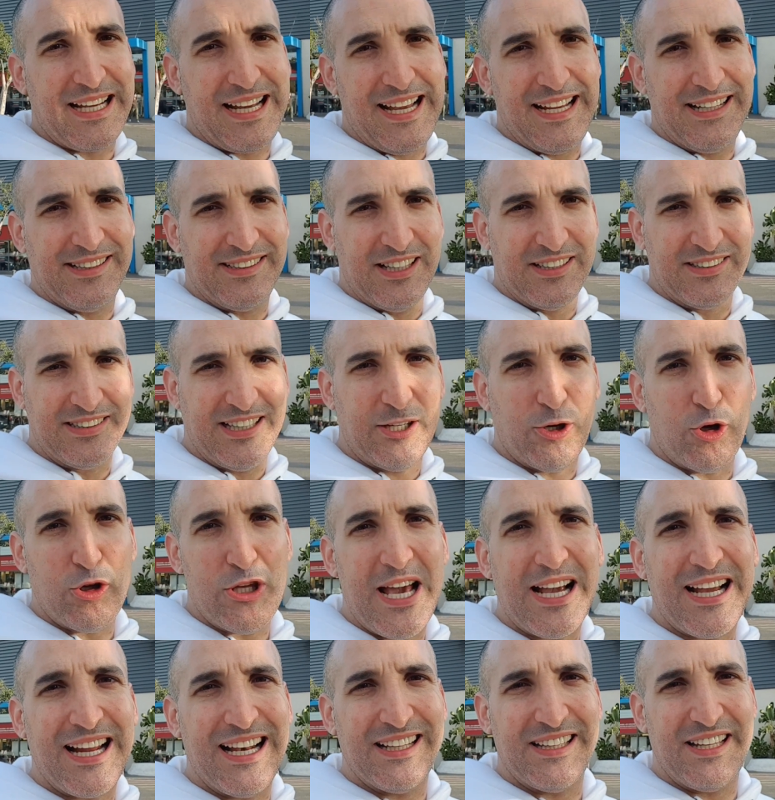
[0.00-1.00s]
que intentarlo
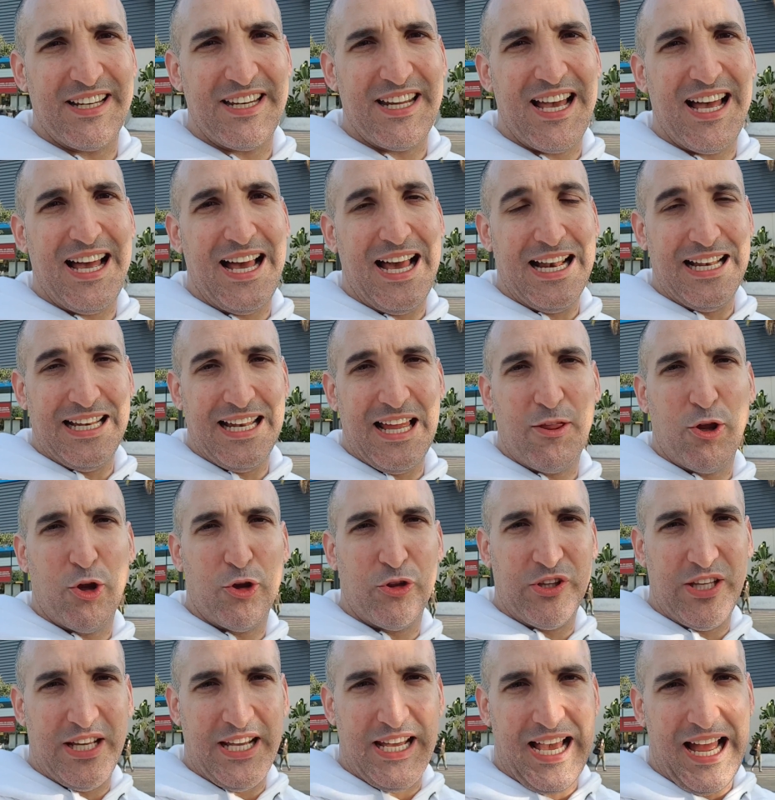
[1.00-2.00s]
ya que la tenía al lado
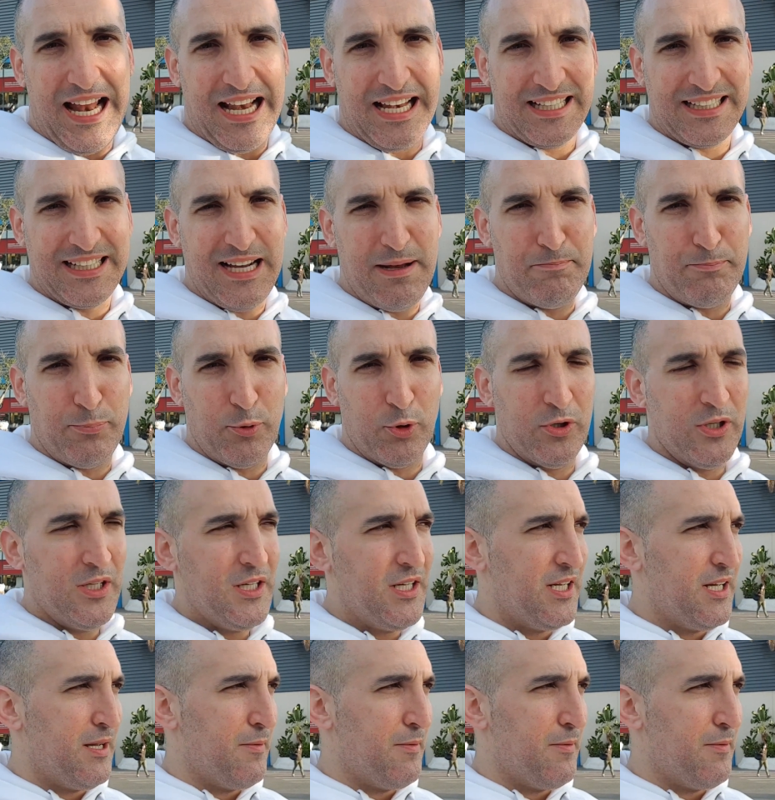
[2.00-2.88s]
de Alcampo. campo.